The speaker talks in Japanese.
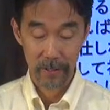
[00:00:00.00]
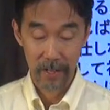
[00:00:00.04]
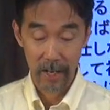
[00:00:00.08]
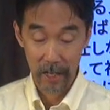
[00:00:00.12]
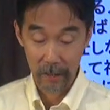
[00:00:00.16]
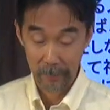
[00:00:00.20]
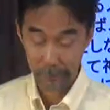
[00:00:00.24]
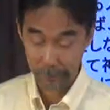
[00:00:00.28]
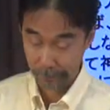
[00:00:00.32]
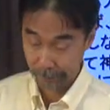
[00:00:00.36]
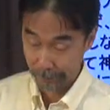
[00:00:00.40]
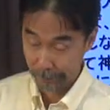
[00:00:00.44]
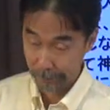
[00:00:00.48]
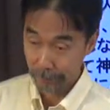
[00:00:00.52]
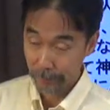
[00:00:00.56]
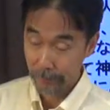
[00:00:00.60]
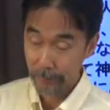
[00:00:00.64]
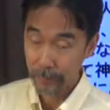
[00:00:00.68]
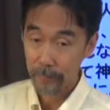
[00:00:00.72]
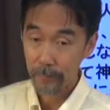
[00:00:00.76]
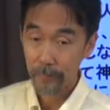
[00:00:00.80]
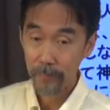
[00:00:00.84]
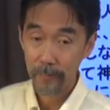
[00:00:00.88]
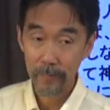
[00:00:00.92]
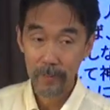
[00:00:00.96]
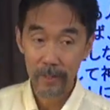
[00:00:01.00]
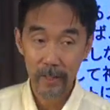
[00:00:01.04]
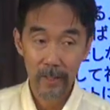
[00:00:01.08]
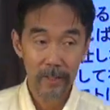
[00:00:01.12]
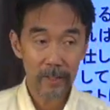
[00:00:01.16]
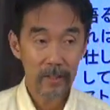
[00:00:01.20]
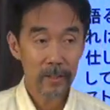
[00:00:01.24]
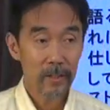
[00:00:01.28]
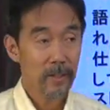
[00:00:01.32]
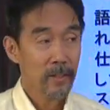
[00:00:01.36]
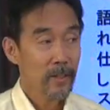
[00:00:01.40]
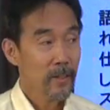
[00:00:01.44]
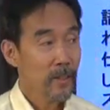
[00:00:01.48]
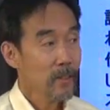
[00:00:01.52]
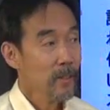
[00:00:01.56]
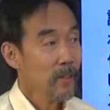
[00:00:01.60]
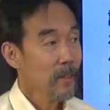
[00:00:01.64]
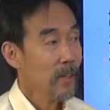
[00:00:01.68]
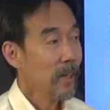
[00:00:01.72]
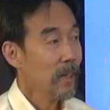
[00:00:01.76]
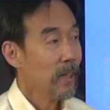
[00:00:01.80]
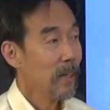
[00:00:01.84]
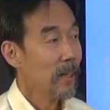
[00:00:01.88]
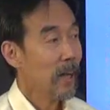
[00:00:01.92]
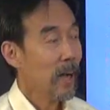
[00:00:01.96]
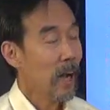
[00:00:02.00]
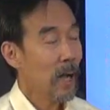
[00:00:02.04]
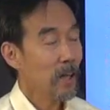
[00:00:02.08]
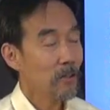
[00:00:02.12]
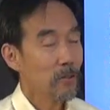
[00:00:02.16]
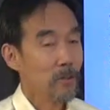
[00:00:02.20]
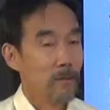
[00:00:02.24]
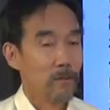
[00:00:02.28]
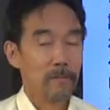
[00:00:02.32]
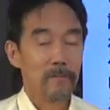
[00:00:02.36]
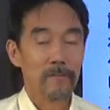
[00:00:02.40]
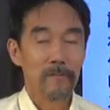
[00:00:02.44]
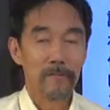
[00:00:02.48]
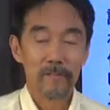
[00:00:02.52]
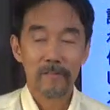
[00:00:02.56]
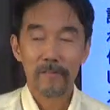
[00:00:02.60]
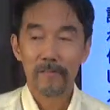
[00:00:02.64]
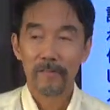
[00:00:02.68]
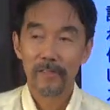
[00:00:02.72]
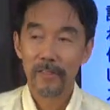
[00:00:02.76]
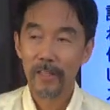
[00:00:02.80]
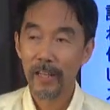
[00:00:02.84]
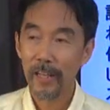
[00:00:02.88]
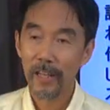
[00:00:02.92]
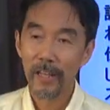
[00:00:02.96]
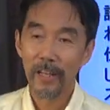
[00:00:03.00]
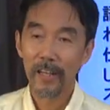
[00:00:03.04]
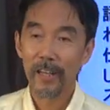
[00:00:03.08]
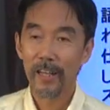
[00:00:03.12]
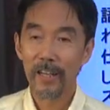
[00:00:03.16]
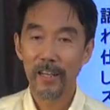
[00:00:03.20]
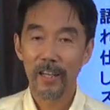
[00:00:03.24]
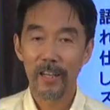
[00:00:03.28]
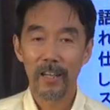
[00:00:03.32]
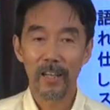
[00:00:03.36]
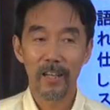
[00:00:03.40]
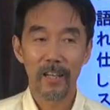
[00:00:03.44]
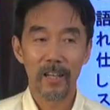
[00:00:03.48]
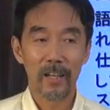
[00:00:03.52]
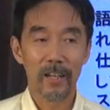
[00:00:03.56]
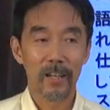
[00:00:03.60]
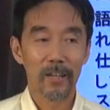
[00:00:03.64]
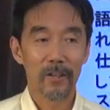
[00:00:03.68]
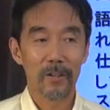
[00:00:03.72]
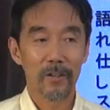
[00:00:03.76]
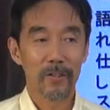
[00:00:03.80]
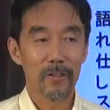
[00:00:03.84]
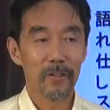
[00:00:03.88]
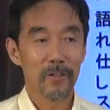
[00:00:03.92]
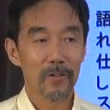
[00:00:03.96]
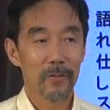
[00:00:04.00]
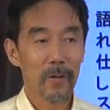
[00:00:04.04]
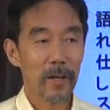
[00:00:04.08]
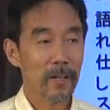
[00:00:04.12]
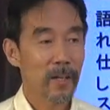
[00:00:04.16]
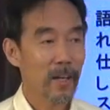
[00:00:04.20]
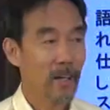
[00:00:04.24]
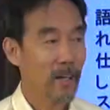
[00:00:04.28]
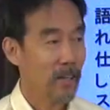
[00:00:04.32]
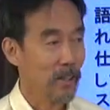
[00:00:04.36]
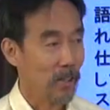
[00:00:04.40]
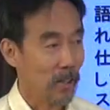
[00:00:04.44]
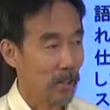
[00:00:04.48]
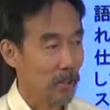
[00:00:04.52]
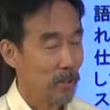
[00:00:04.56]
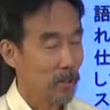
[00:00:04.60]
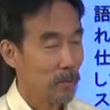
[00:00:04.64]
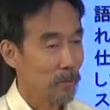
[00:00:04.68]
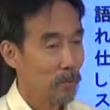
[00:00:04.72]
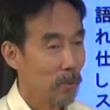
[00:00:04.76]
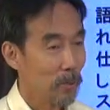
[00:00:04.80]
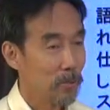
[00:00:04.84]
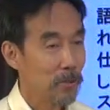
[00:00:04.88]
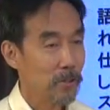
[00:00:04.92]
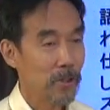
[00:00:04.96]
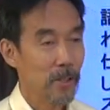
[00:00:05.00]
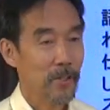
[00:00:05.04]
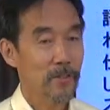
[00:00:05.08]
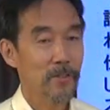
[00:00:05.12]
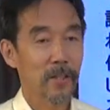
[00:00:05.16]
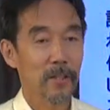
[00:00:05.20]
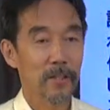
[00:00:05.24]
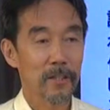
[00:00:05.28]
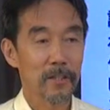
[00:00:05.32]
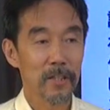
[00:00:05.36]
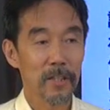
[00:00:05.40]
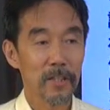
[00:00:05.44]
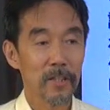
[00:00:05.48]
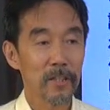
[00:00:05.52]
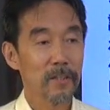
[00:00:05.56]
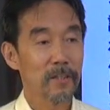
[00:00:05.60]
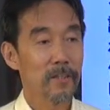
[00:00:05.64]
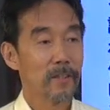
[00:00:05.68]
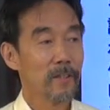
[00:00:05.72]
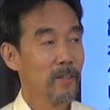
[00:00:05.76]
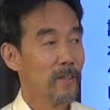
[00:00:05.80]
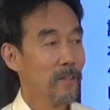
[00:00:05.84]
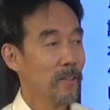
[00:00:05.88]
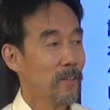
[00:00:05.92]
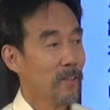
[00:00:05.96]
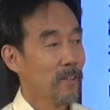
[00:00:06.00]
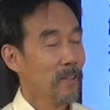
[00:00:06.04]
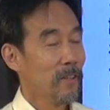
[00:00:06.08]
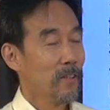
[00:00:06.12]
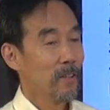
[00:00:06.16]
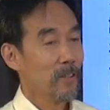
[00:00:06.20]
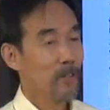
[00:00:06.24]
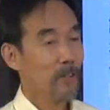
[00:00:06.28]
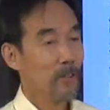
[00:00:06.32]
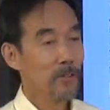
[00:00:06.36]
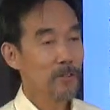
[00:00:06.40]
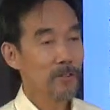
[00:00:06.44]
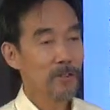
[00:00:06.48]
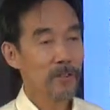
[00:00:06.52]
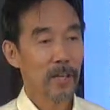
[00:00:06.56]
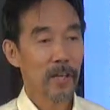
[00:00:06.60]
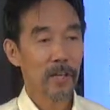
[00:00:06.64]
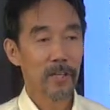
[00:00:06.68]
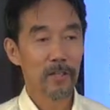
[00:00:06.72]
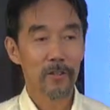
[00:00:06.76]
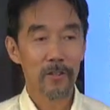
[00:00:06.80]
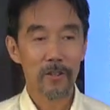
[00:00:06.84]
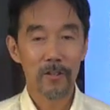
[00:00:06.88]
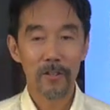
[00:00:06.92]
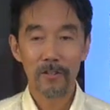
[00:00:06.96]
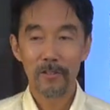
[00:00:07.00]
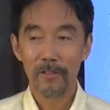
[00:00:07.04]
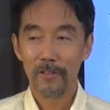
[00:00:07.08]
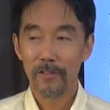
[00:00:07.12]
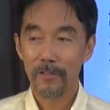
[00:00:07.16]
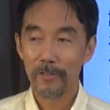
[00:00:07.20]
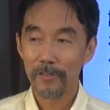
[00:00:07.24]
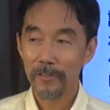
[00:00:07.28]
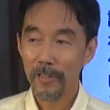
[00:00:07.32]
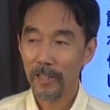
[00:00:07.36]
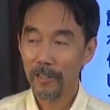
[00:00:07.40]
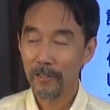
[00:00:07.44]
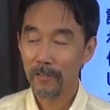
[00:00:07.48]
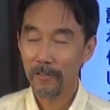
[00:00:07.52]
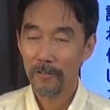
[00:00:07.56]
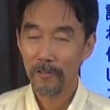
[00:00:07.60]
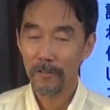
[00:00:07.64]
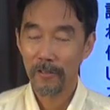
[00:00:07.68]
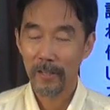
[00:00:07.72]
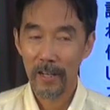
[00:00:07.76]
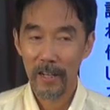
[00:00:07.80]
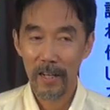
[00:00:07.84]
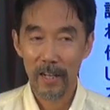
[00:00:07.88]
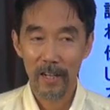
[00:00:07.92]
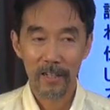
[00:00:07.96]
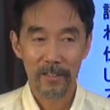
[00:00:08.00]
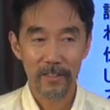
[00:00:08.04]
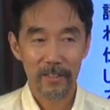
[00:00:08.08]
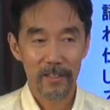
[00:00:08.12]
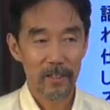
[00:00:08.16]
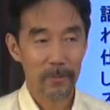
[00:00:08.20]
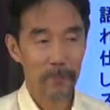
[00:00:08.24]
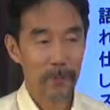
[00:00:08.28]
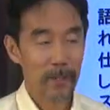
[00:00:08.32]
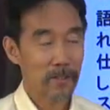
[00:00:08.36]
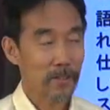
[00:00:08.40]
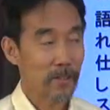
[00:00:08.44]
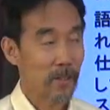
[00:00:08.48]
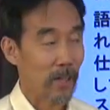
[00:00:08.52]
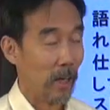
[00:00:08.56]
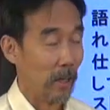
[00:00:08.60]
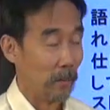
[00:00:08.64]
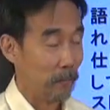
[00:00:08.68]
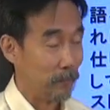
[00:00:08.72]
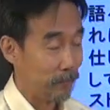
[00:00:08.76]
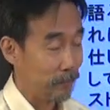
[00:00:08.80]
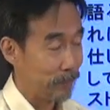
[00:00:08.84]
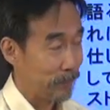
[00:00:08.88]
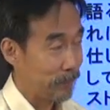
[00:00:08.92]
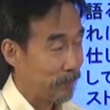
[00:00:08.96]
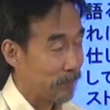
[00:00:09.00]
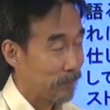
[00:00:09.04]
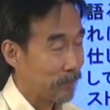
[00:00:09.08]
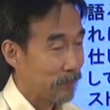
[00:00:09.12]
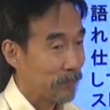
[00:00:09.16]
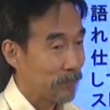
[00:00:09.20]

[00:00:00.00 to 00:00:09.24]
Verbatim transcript: となんですね、えー、ある、えー、若い牧師先生に4歳の女の子がいました